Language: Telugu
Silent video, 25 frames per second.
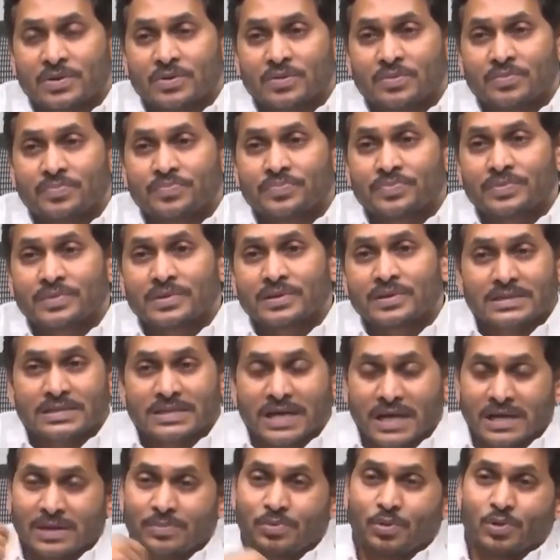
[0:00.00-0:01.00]
అన్నారు
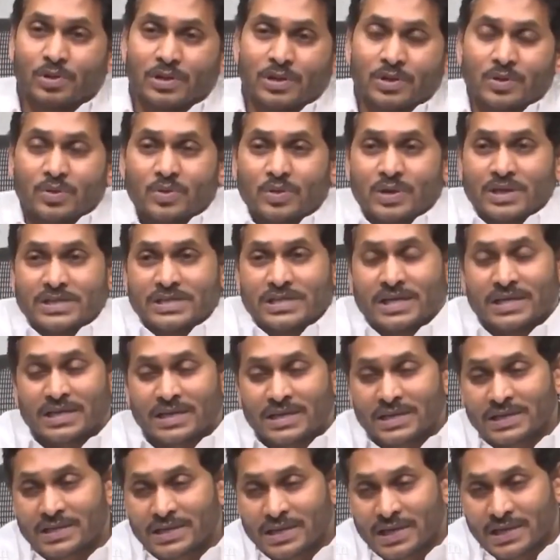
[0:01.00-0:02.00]
చనిపోవడం కూడా
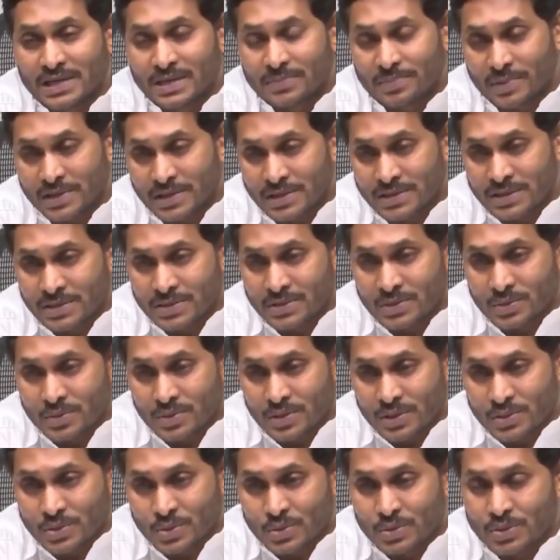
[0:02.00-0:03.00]
జరిగింది అన్న పరిస్థితులు
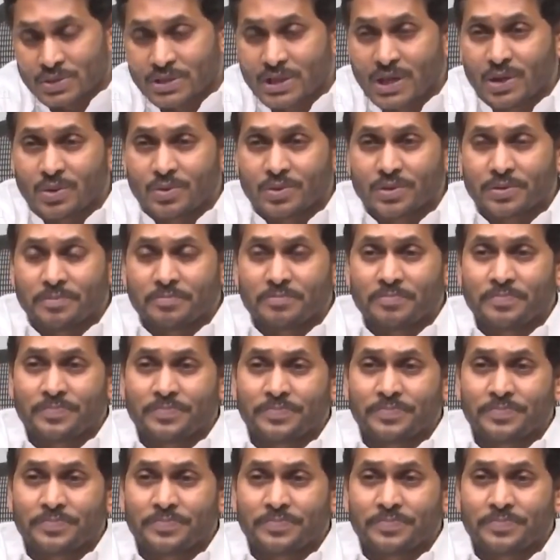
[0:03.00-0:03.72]
కూడా చూస్తూ ఉన్నాం